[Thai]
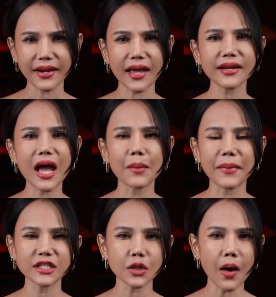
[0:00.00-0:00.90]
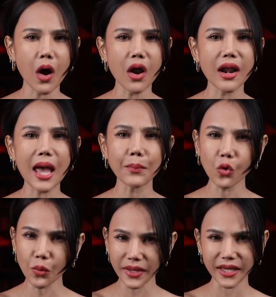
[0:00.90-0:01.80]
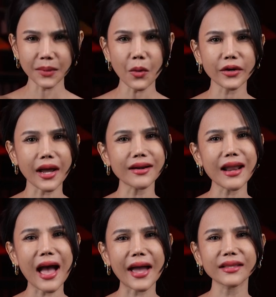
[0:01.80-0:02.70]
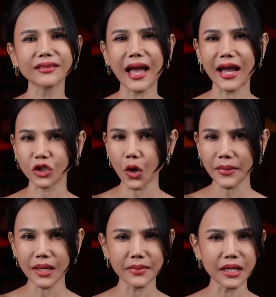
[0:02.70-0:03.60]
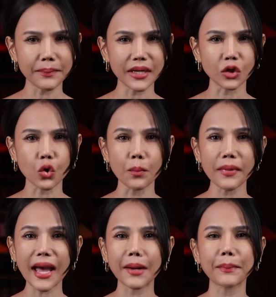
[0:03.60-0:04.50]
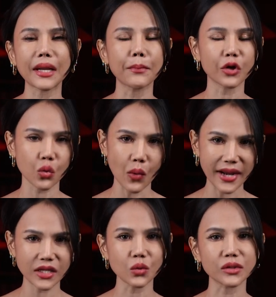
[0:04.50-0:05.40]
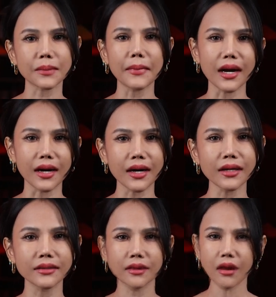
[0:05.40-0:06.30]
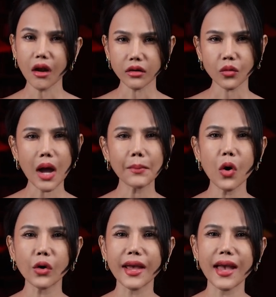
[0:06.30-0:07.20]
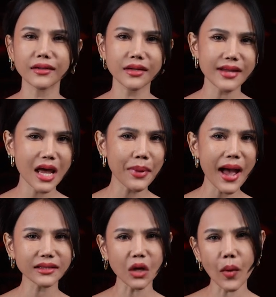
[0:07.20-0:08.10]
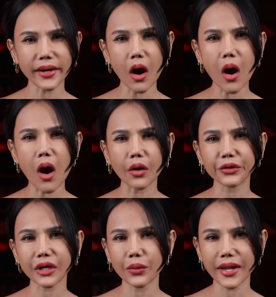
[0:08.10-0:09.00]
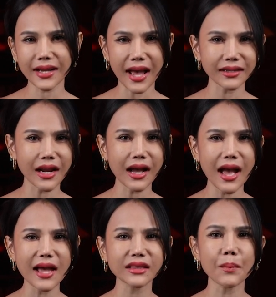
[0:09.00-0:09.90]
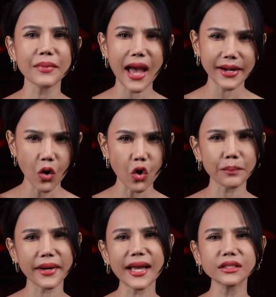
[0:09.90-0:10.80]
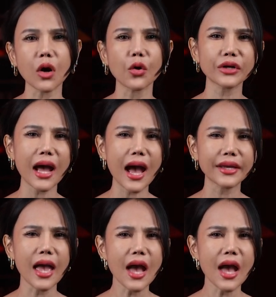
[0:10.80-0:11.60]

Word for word: นั่นทำให้เจ้าพ่อและผู้มีอิทธิพลทั้งหลายต่างต้องมีมือปืนคุ้มกันเป็นบริวารอยู่เสมอ ตลอดความโหดแห่งดินแดนภาคตะวันออก เราได้คัดนักฆ่าตำนานโหดมาได้สองราย